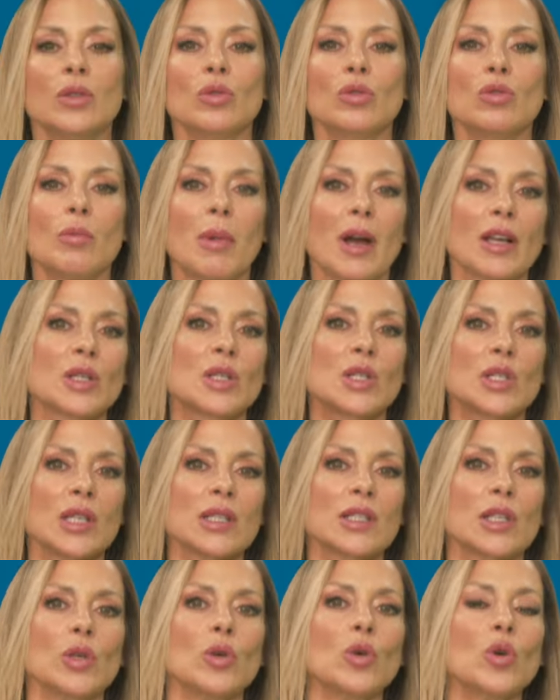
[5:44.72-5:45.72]
no maio de
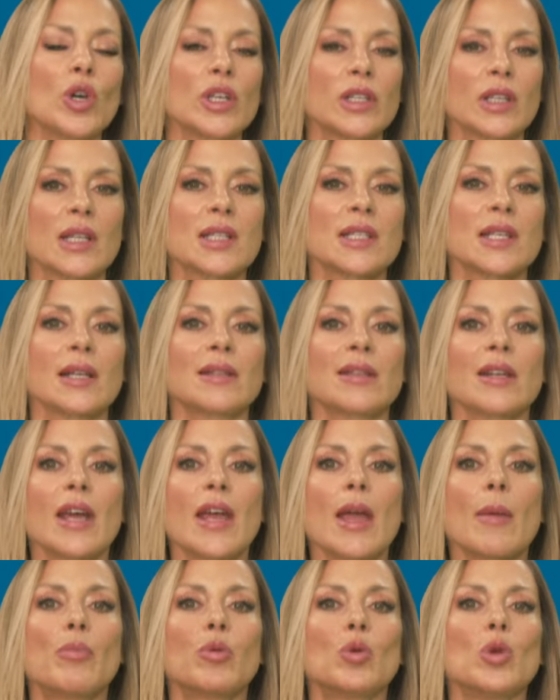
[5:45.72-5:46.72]
68, etc.,
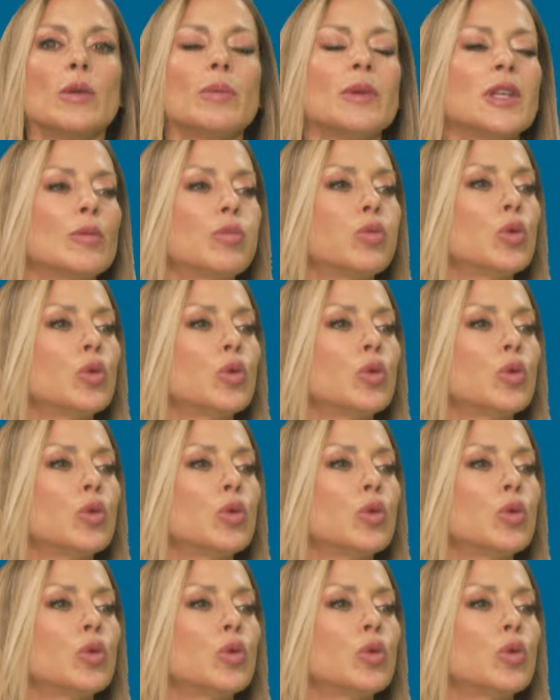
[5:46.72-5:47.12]
é proibido